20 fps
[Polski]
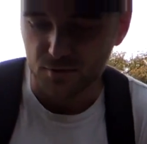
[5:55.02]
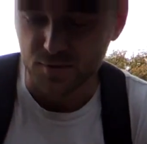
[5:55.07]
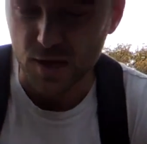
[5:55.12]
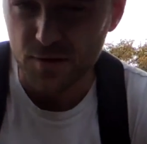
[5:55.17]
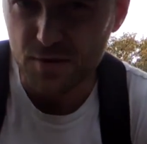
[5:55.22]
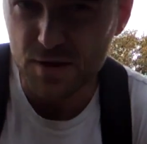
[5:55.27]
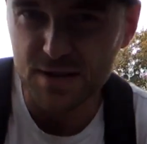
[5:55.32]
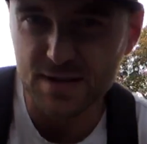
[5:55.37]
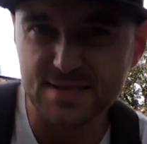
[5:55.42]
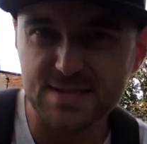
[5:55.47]
W
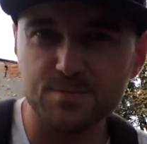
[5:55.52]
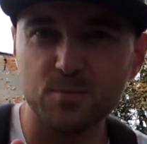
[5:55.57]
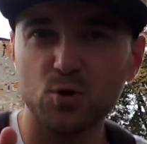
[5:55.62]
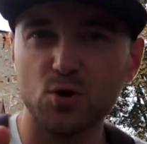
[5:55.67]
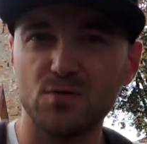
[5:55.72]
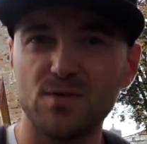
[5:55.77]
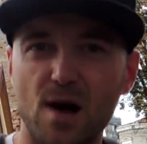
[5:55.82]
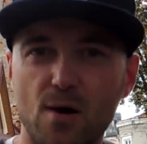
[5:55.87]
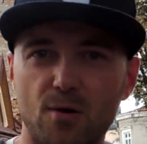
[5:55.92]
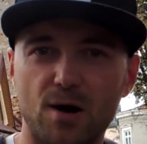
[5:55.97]
tej chwili
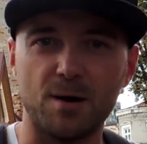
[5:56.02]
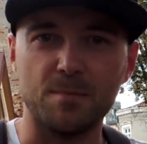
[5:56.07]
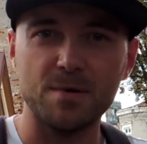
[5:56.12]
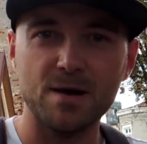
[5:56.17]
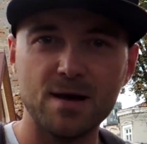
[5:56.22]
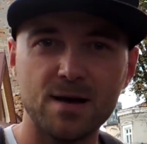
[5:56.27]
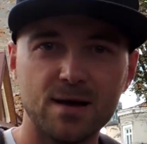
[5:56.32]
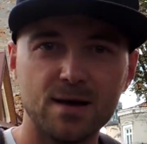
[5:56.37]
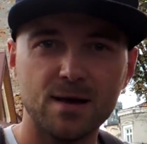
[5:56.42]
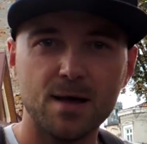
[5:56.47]

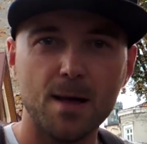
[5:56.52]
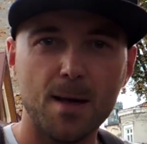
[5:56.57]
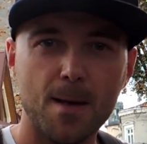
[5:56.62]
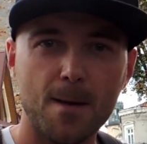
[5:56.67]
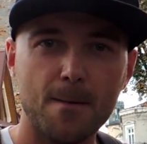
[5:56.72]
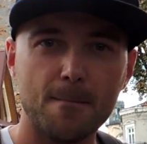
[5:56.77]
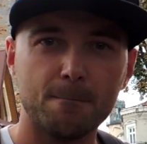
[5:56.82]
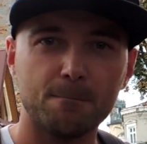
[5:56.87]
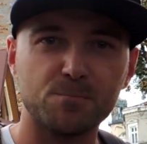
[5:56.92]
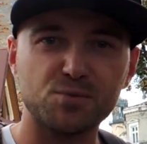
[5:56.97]
symulowałem
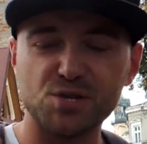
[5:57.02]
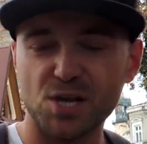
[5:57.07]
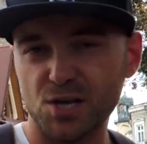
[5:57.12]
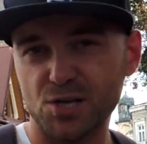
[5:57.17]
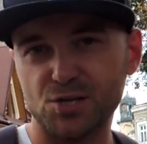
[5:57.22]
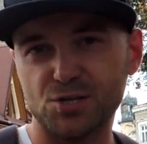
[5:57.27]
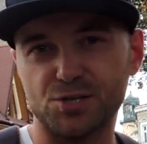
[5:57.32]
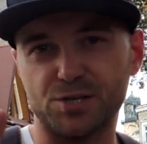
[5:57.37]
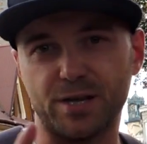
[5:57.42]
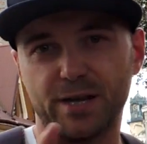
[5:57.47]

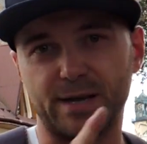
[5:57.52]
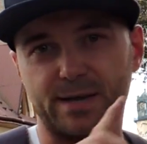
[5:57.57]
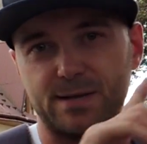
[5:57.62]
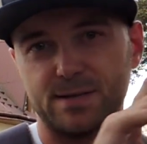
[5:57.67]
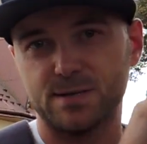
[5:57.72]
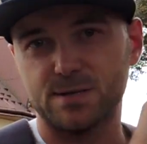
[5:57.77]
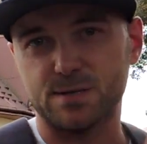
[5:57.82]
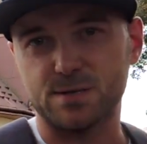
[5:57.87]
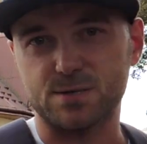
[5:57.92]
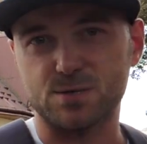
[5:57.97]
przejście
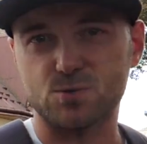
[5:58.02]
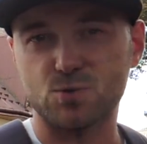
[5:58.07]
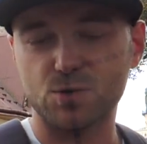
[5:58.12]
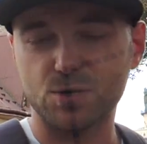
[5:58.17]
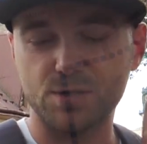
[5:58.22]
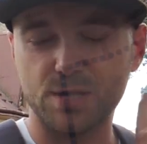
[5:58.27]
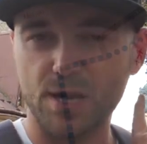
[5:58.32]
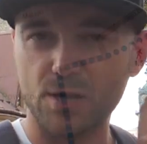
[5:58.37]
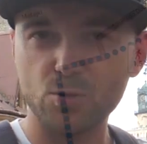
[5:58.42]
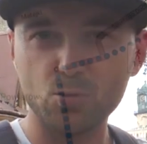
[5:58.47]

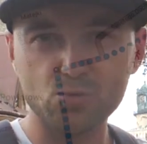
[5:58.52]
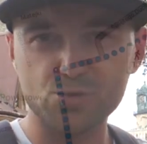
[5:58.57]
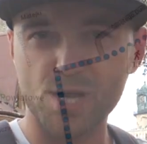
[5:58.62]
z ten